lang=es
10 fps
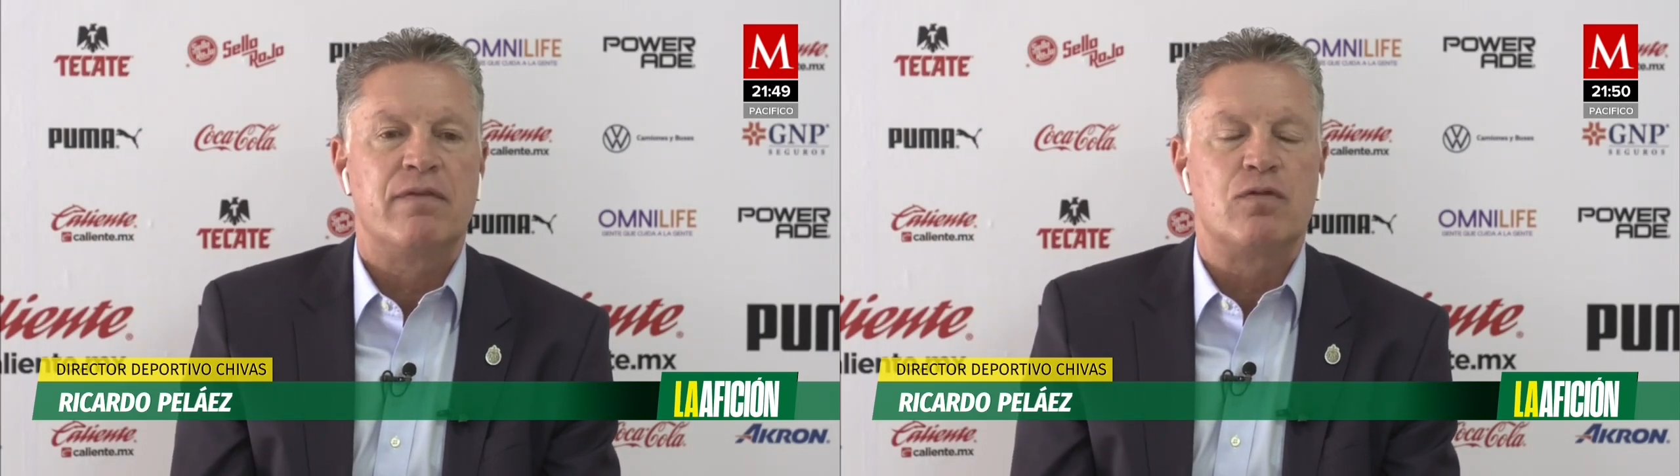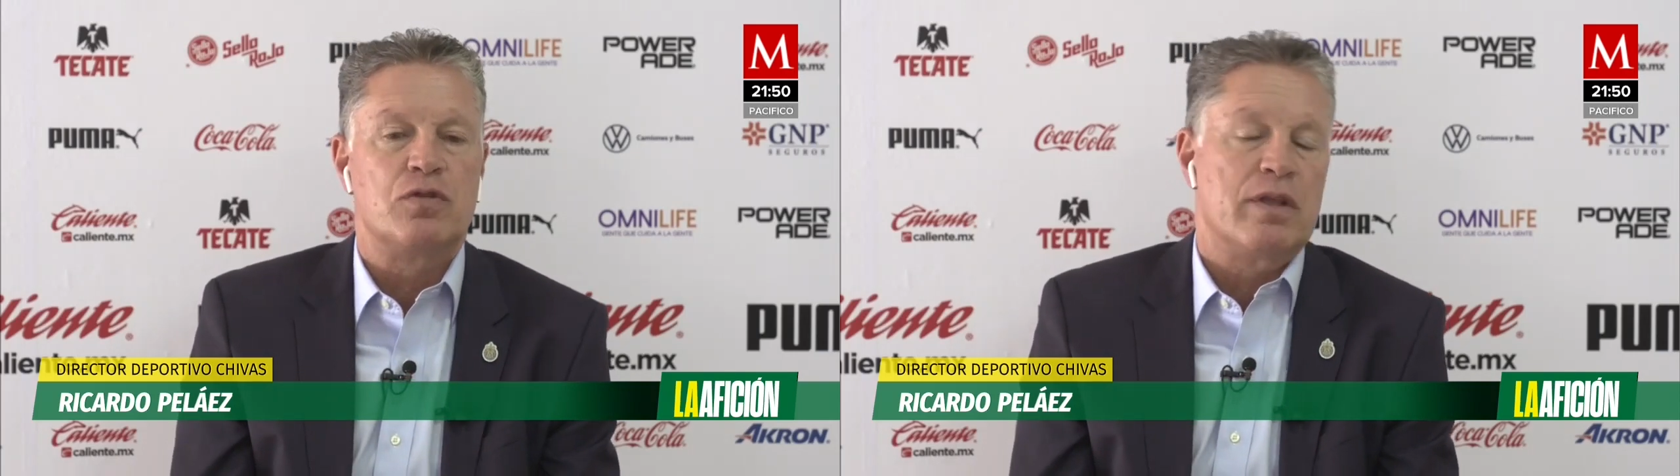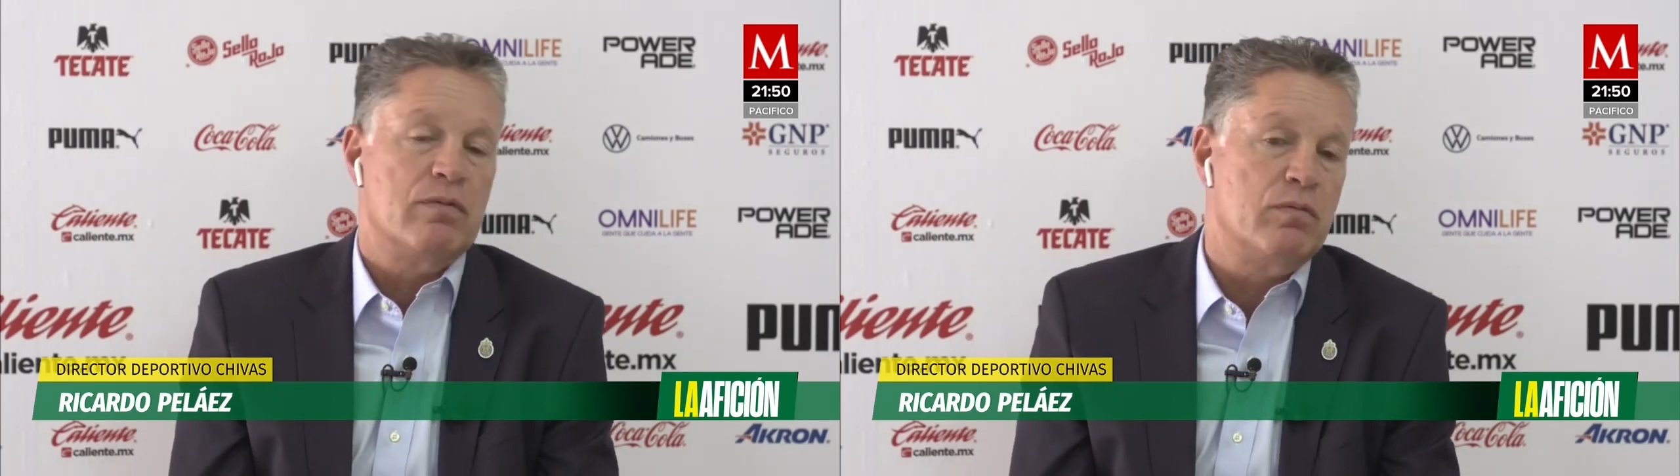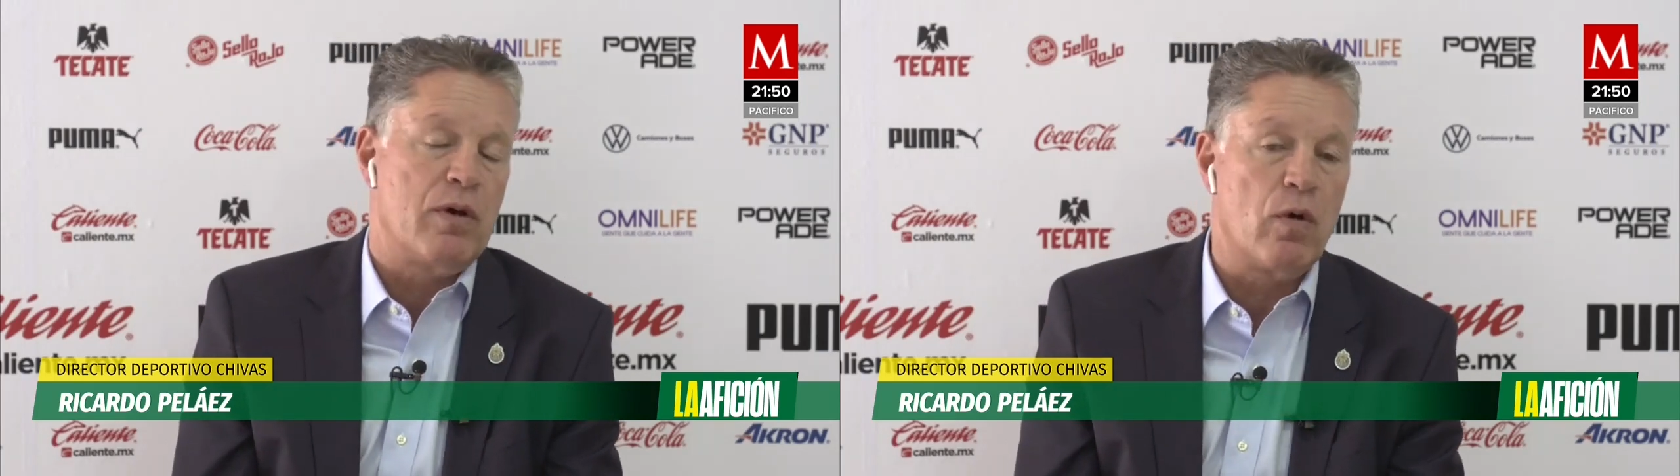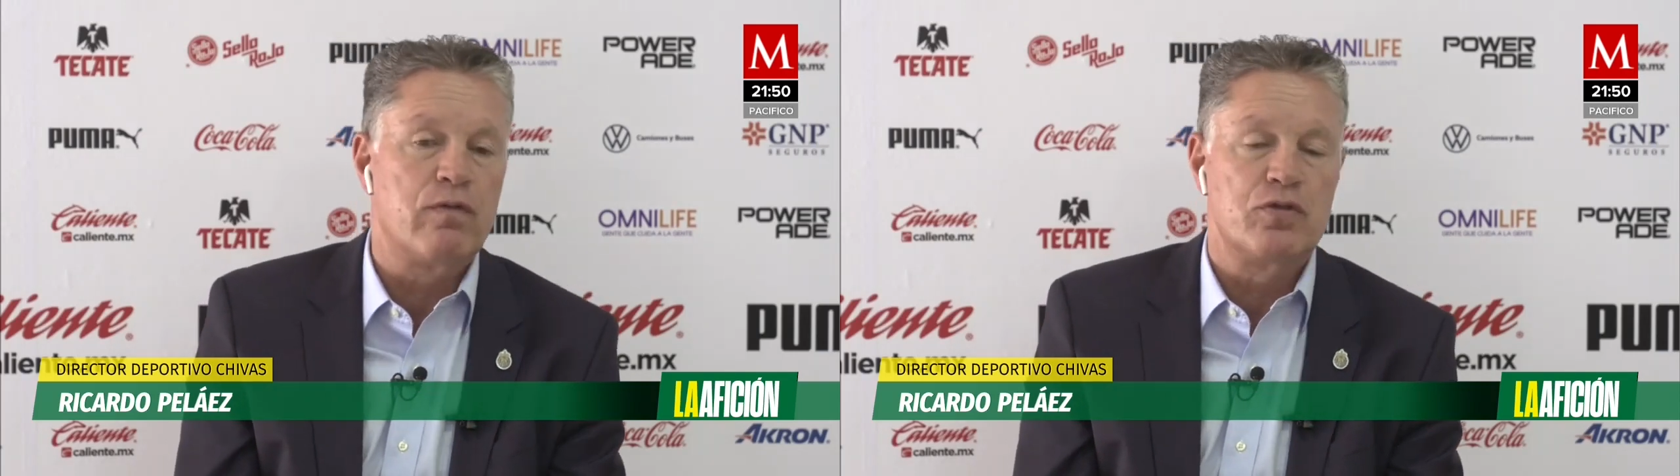de, un
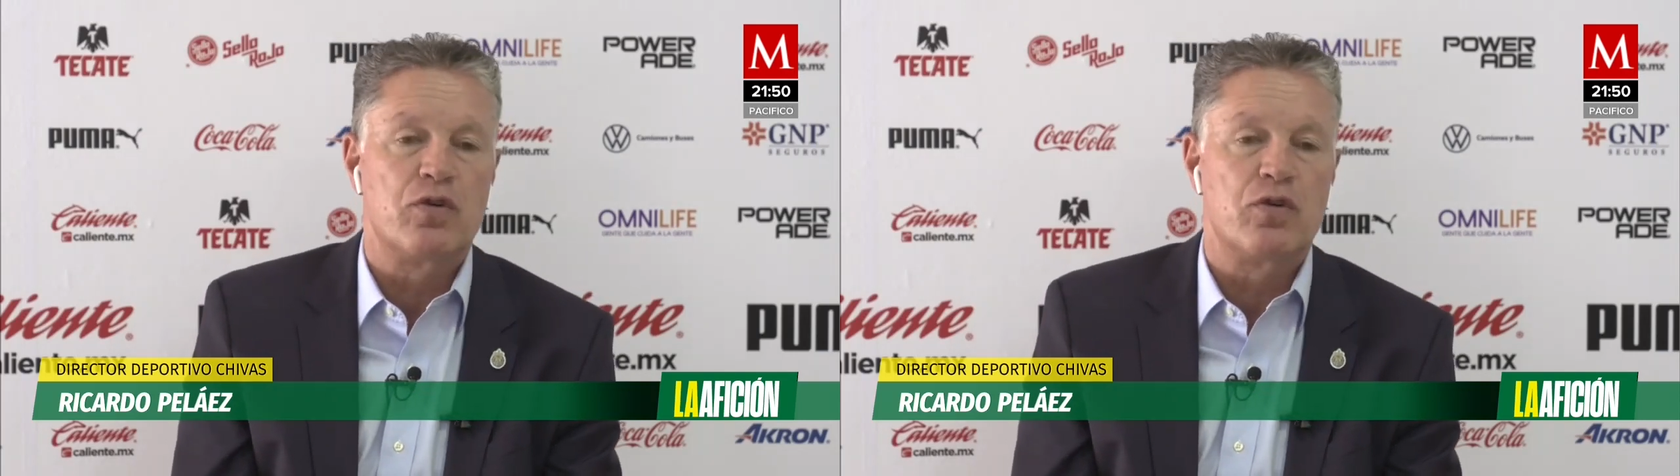mejor